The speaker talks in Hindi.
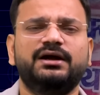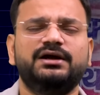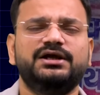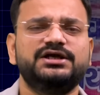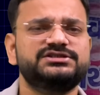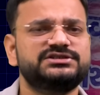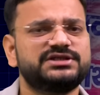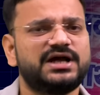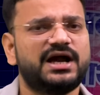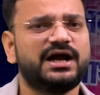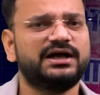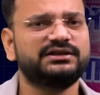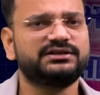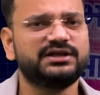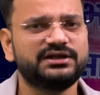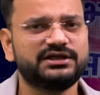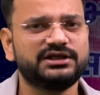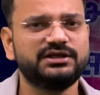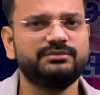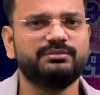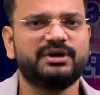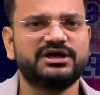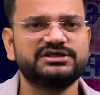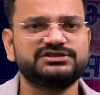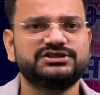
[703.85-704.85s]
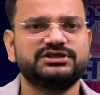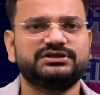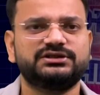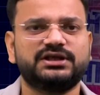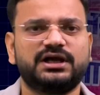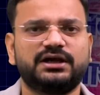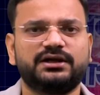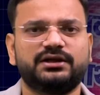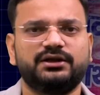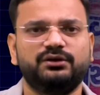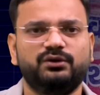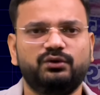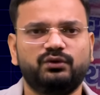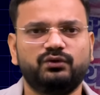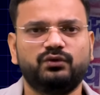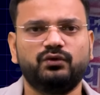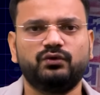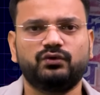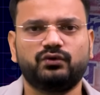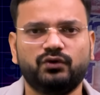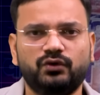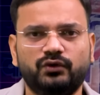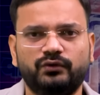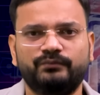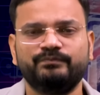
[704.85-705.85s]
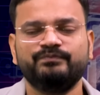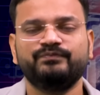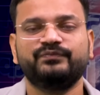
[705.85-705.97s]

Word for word: इस आतंकी मानसिकता के लोगों को